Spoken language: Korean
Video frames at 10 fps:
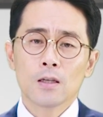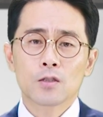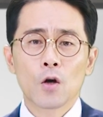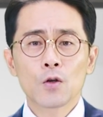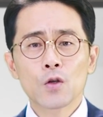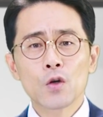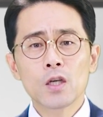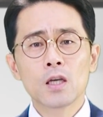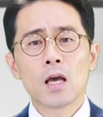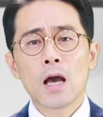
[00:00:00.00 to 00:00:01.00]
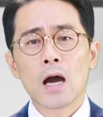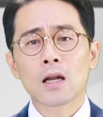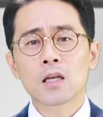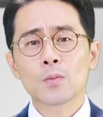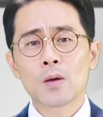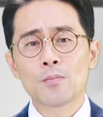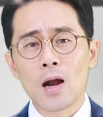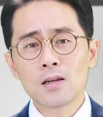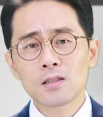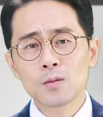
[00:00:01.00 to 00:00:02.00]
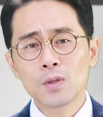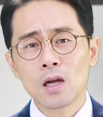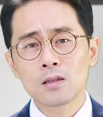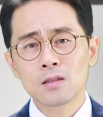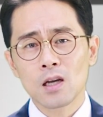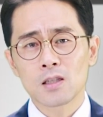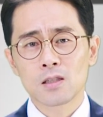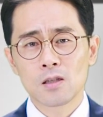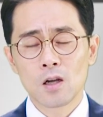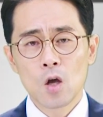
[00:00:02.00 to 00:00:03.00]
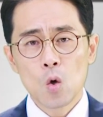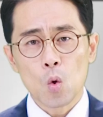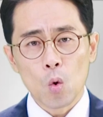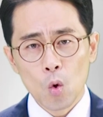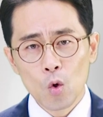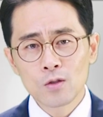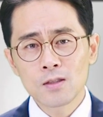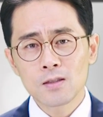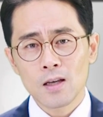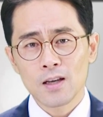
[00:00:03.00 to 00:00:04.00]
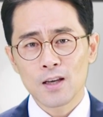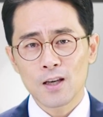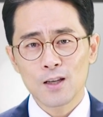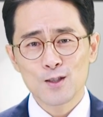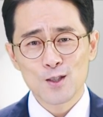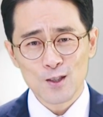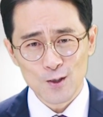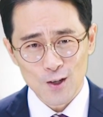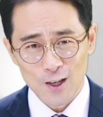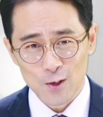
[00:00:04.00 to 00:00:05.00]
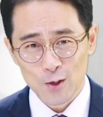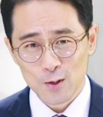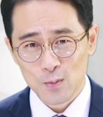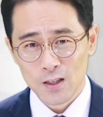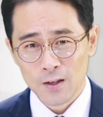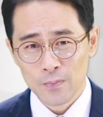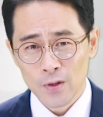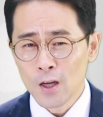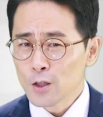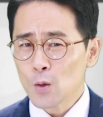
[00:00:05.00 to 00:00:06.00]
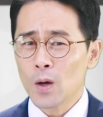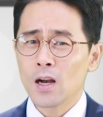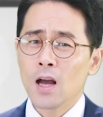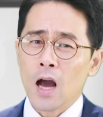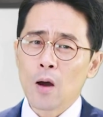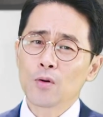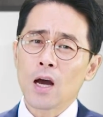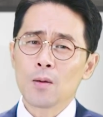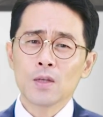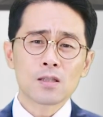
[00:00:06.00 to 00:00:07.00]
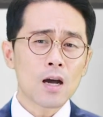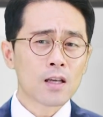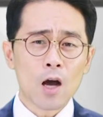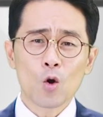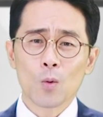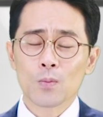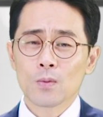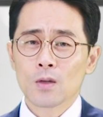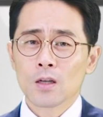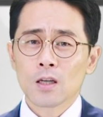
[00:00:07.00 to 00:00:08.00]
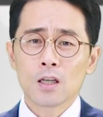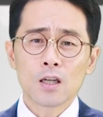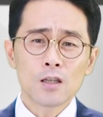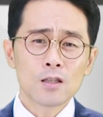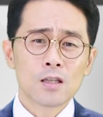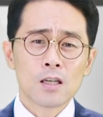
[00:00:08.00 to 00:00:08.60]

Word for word: 성경이 하나님의 말씀이라는 사실을 온 세계에 증거하게 되었습니다. 정말 아브라함, 이삭, 야곱 이들은